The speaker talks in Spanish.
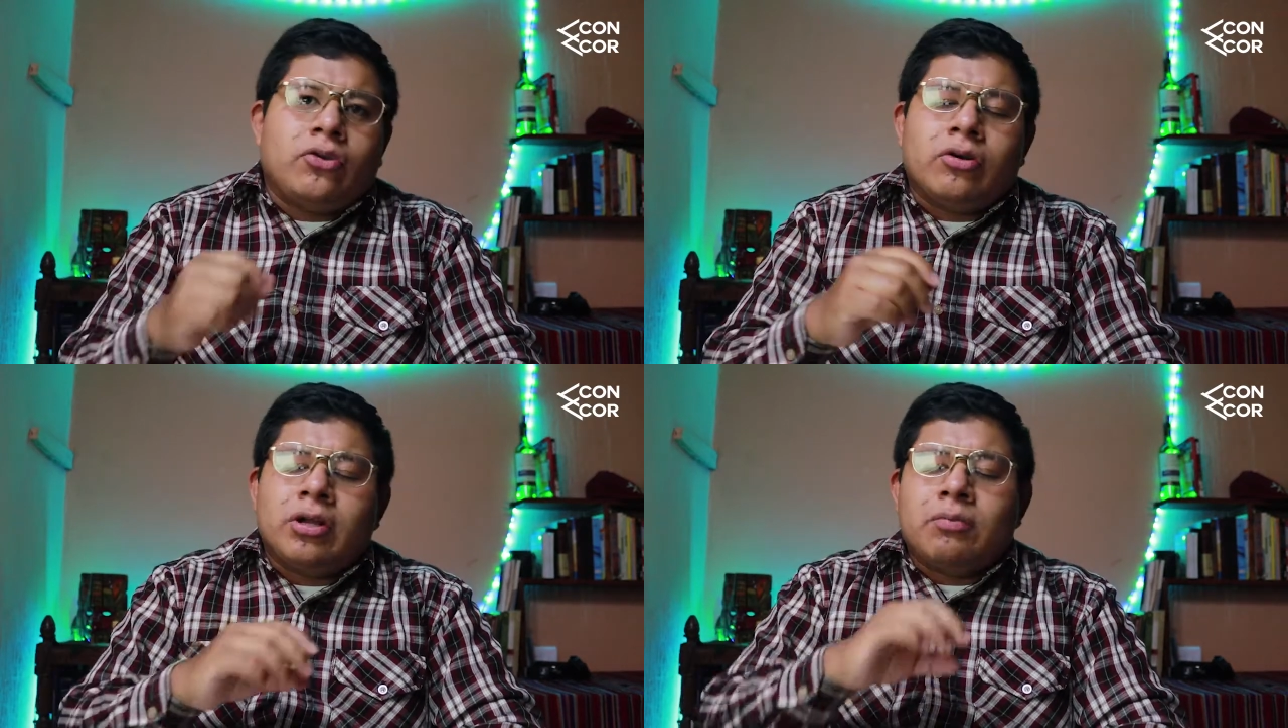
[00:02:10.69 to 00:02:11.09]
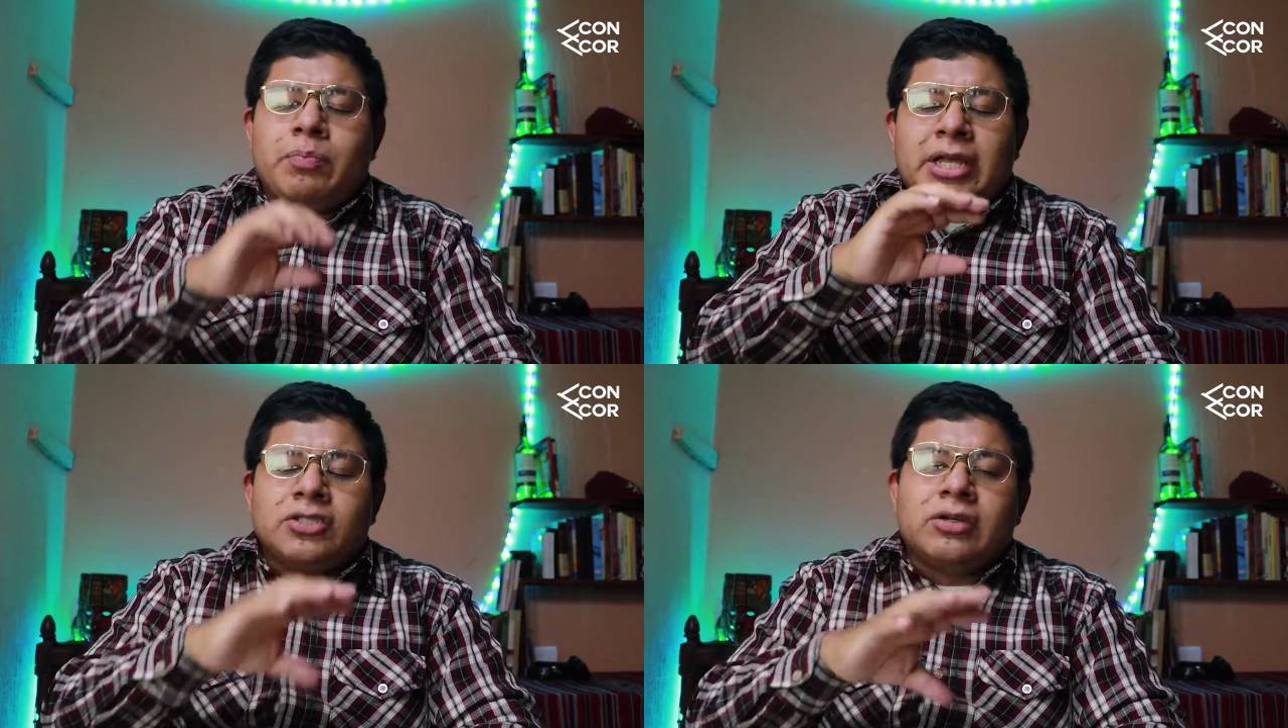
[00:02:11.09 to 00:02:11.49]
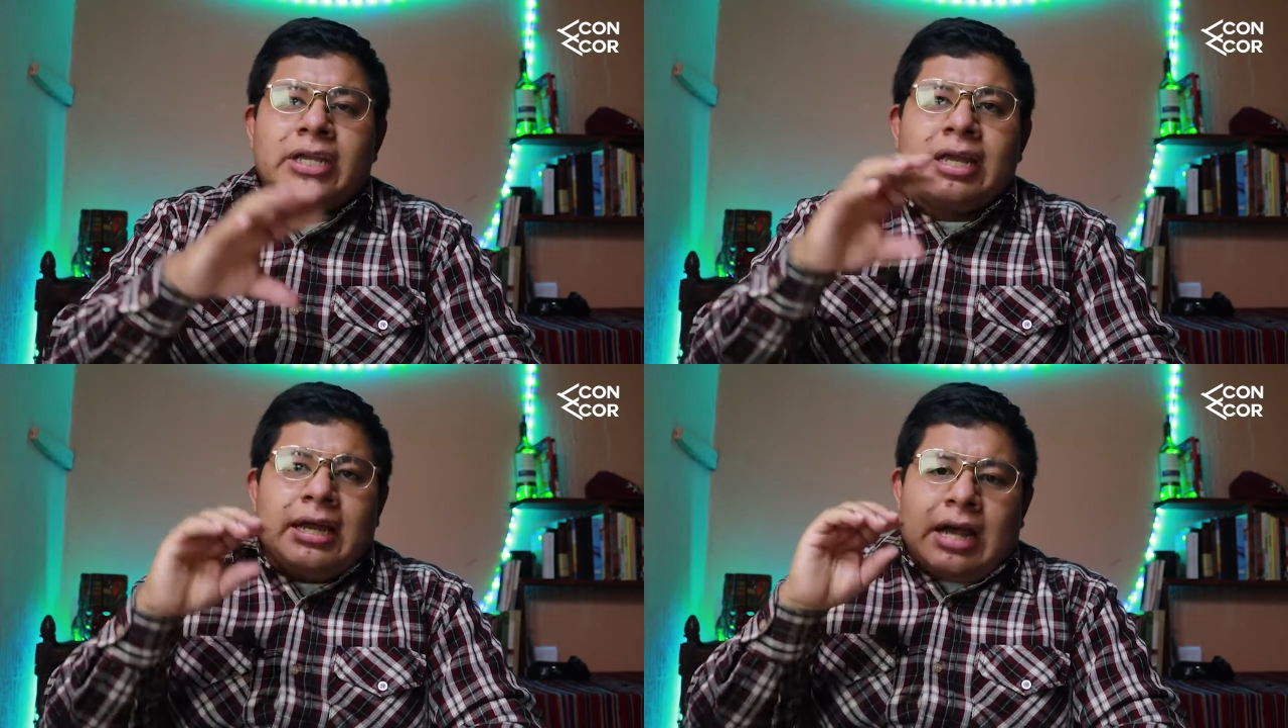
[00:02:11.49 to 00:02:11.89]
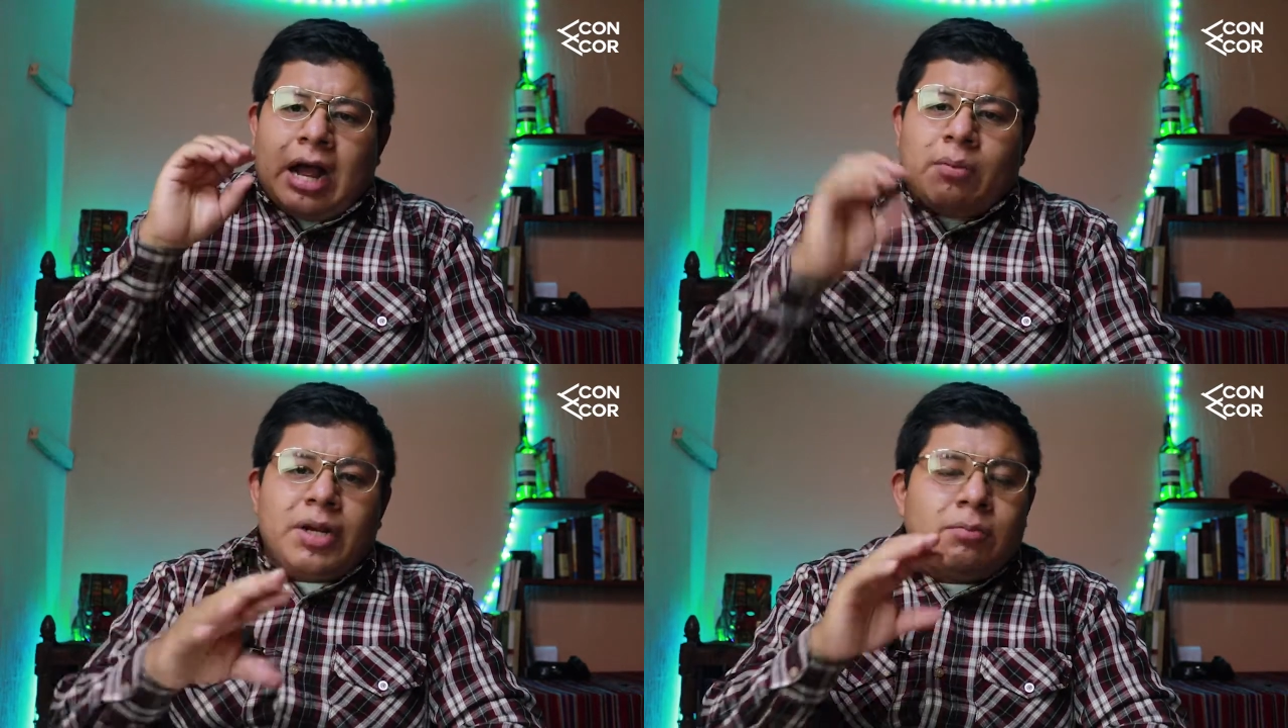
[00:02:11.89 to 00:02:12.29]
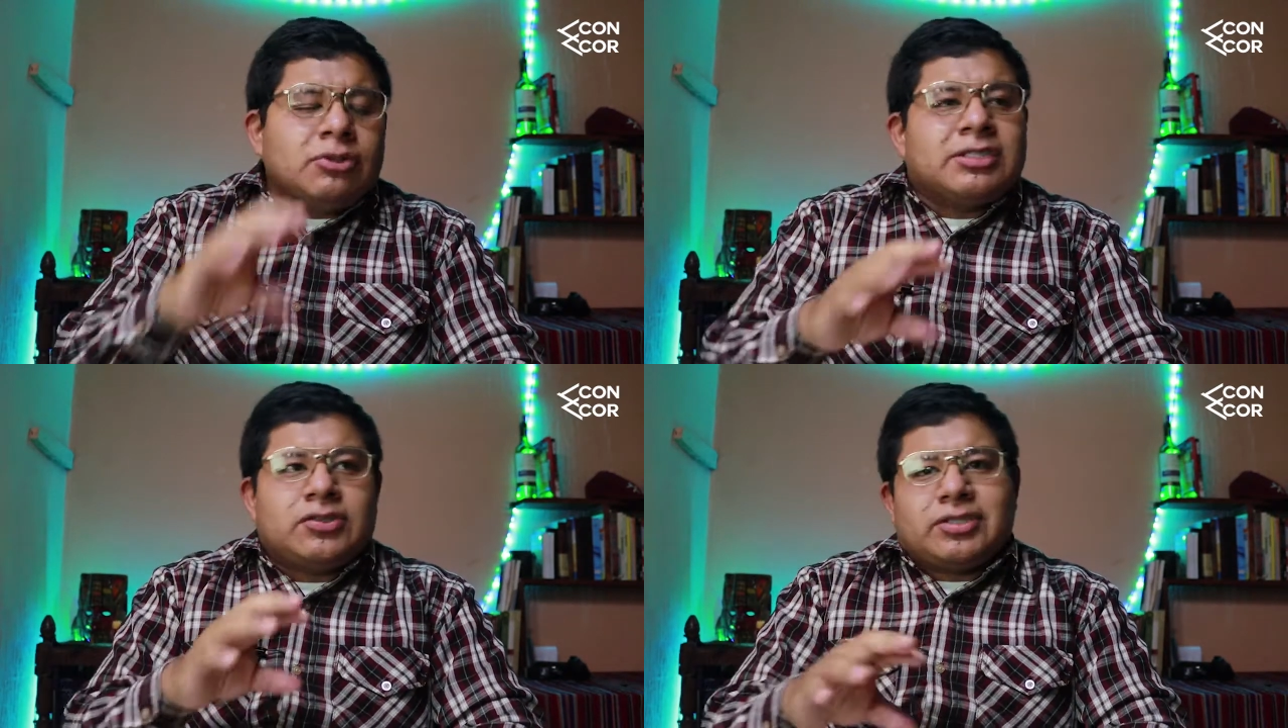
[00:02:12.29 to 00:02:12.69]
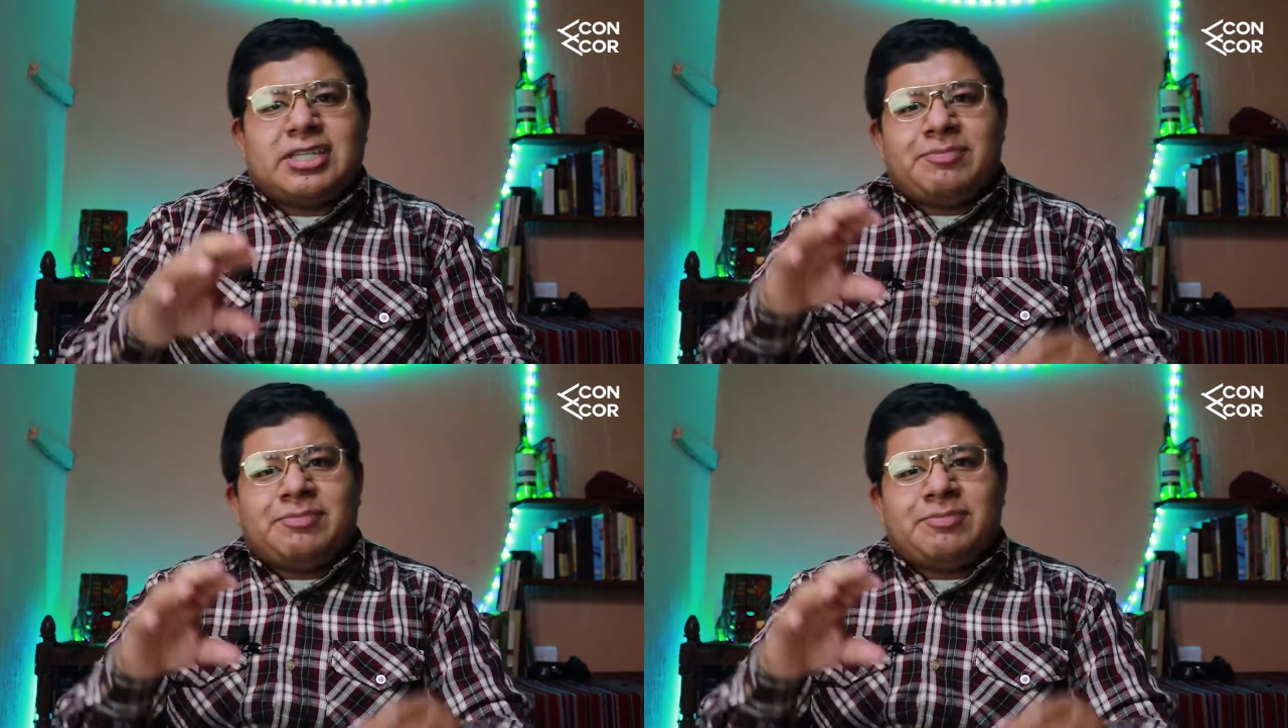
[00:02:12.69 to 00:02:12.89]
yo pienso que abrimos esos